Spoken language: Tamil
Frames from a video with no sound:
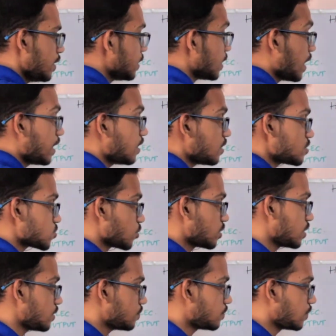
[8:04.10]
இது நான் என்னன்னு
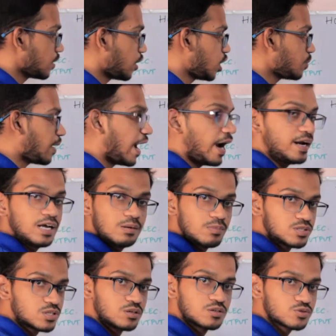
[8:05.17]
சொன்னேன் ரெண்டுமே ஐடியல்
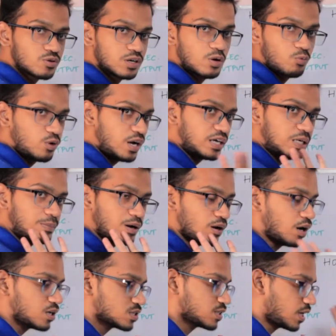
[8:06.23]
மிஷின்னு சொன்னேன் உள்ளே எங்கேயுமே
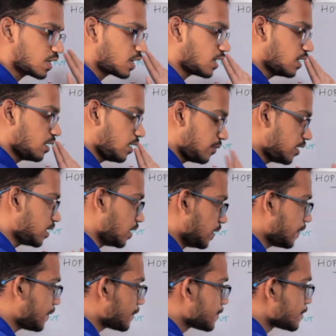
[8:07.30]
லாஸ் நடக்கலை அப்படின்னா
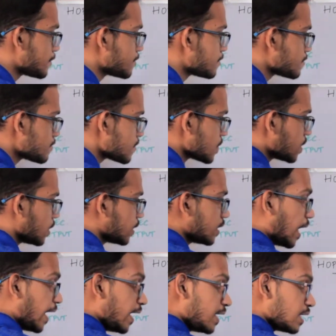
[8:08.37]

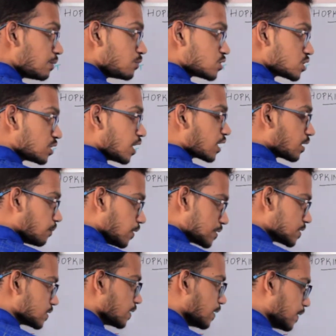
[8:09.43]
இது ஐடியல் மிஷினாக இருக்க
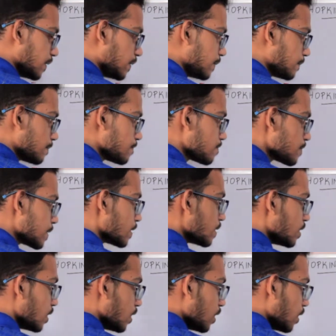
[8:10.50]
பட்சத்தில்
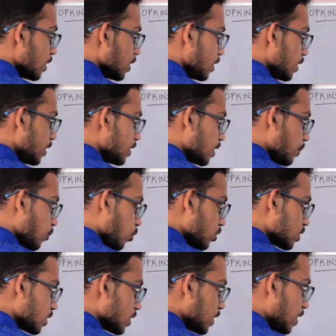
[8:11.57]
இந்த
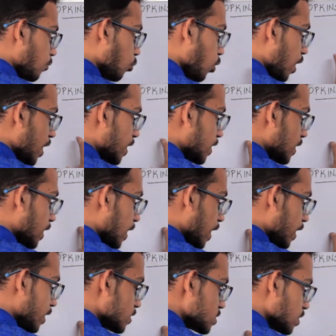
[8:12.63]
மோட்டர் எவ்வளோ
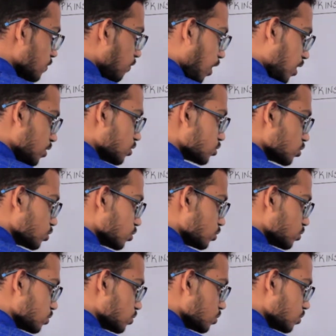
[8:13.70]
எலக்ட்ரிக்கல் எனர்ஜியை வாங்குதோ
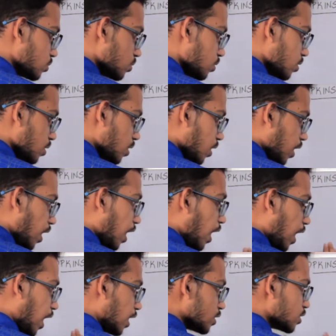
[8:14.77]

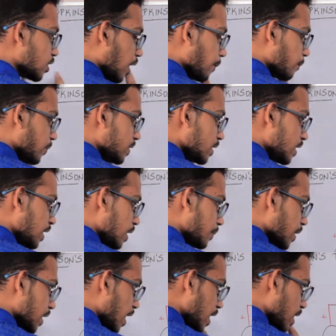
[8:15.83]
அது அப்படியே
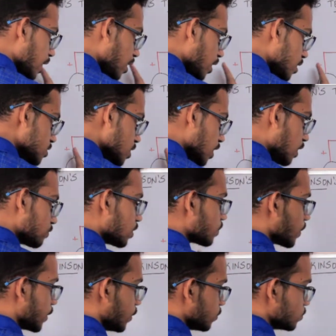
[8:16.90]
மெக்கானிக்கல் எனர்ஜியை
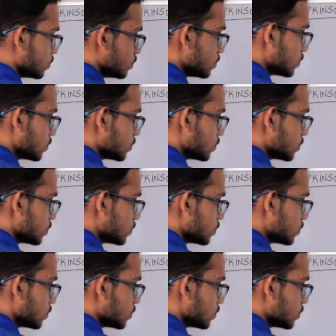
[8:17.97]
கன்வெர்ட் பண்ணிவிடும்